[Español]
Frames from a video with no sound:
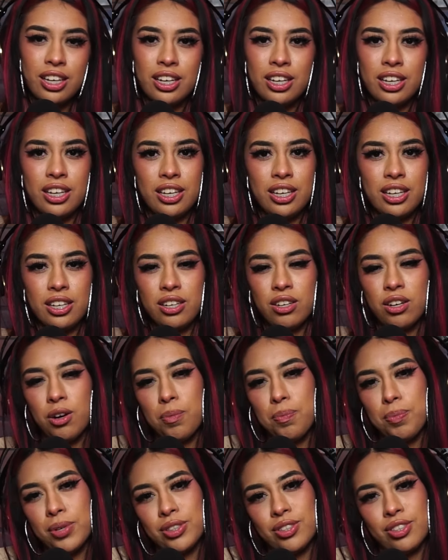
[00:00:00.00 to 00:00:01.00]
Y
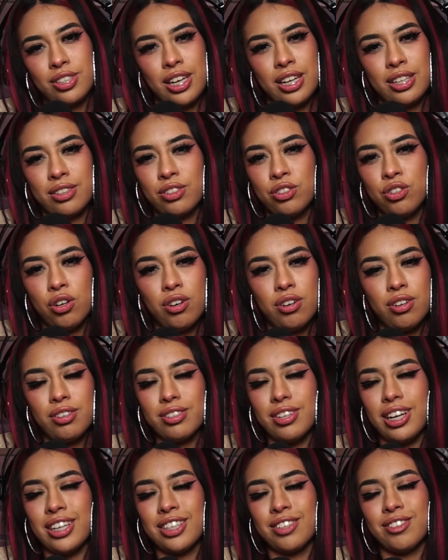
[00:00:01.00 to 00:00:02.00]
no, pues, o sea, yo,
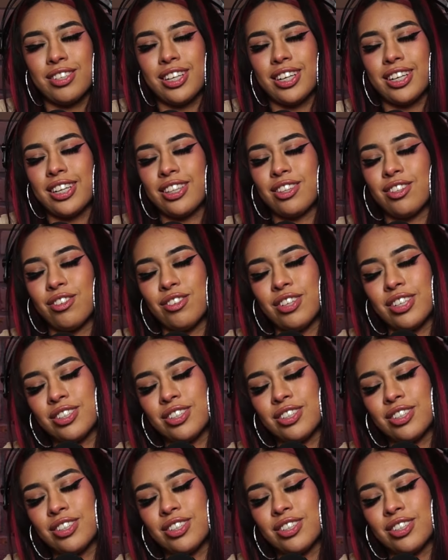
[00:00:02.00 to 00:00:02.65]
haz de cuenta que todo